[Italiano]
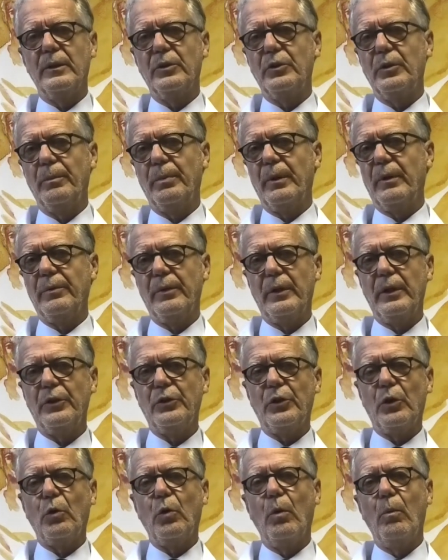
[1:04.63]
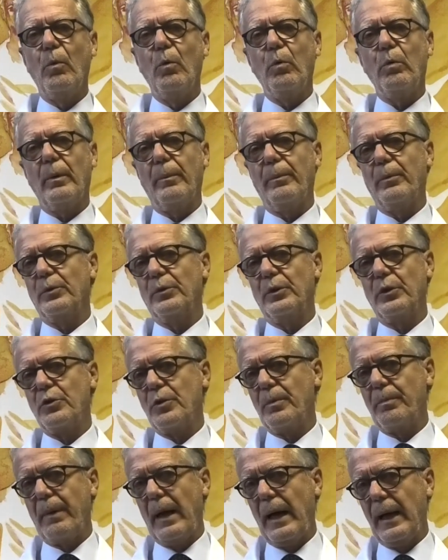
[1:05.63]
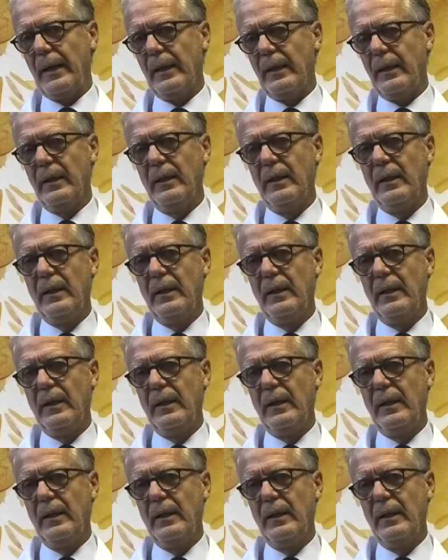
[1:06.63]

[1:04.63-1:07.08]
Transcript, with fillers: si preferisce comunque posticipare